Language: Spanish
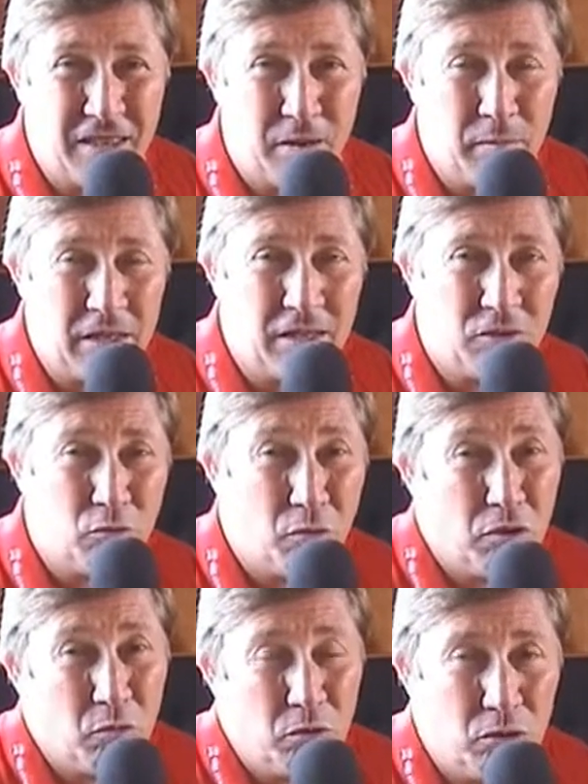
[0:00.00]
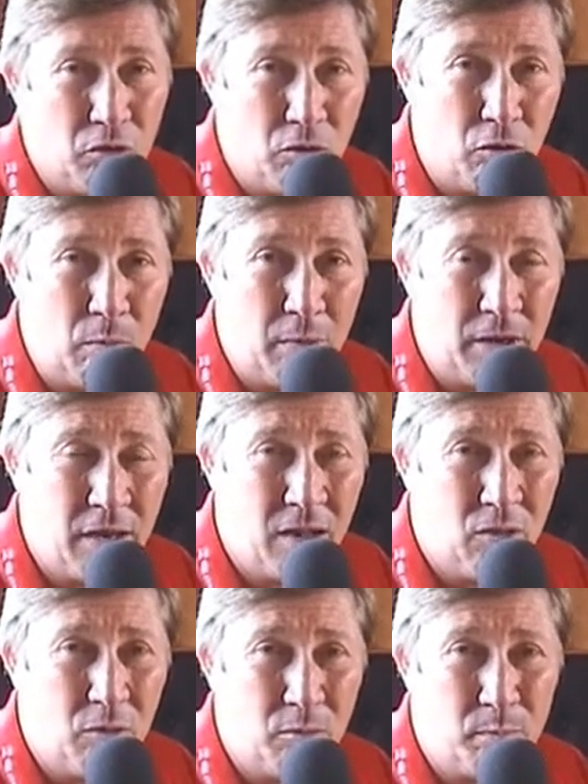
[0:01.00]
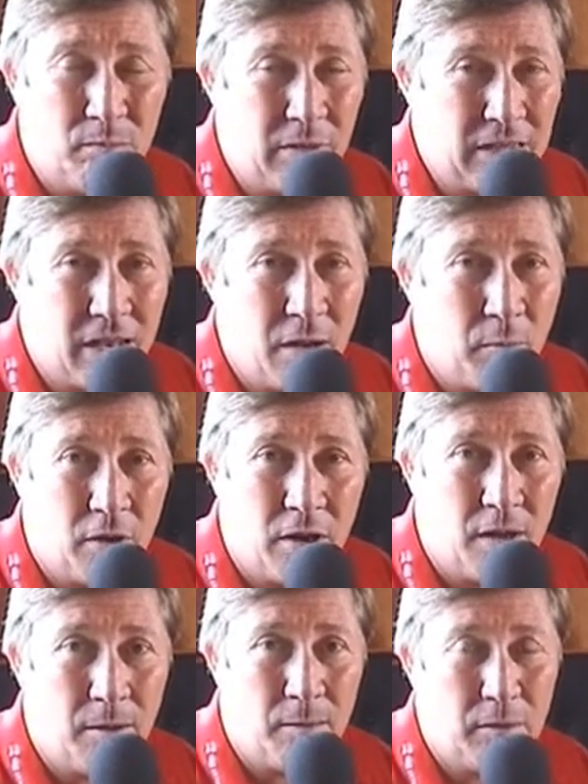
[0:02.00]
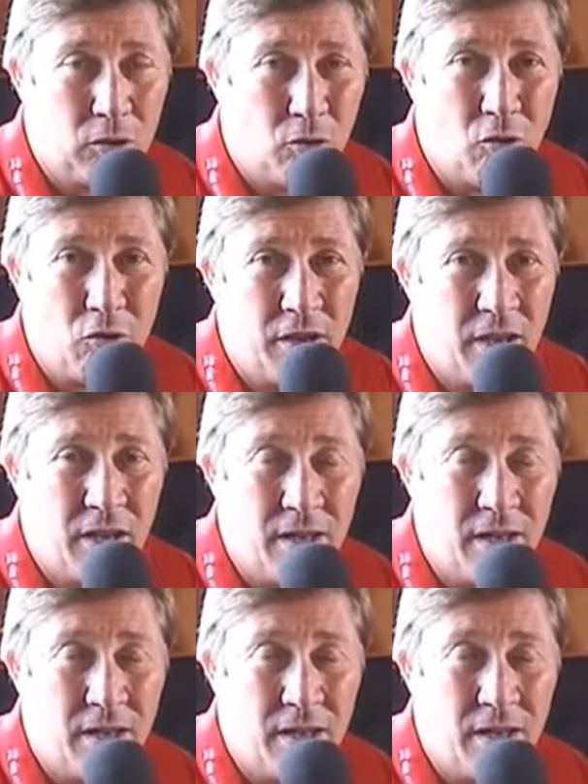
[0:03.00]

Le Mans es un circuito complicado, más que nada por la meteorología,